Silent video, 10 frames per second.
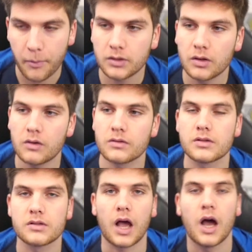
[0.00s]
c'est important,
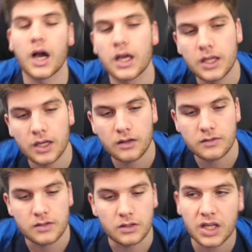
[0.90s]
ça sert à
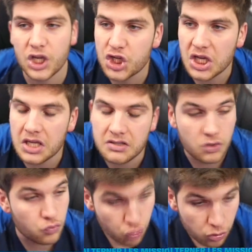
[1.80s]
rien, c'est triché, c'est